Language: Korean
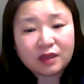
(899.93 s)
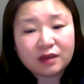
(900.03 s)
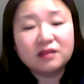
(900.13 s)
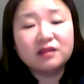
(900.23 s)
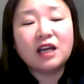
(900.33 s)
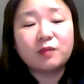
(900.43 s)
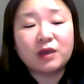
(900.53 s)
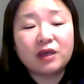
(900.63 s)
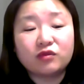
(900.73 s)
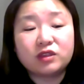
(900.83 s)

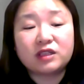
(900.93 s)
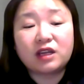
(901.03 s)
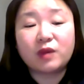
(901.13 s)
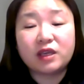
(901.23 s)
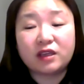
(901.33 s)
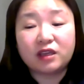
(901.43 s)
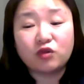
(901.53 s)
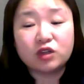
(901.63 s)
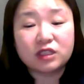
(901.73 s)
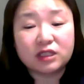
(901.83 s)
응답이 우리 삶에
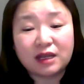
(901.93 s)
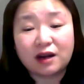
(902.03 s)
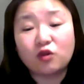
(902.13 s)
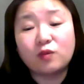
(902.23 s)
이루어진다라고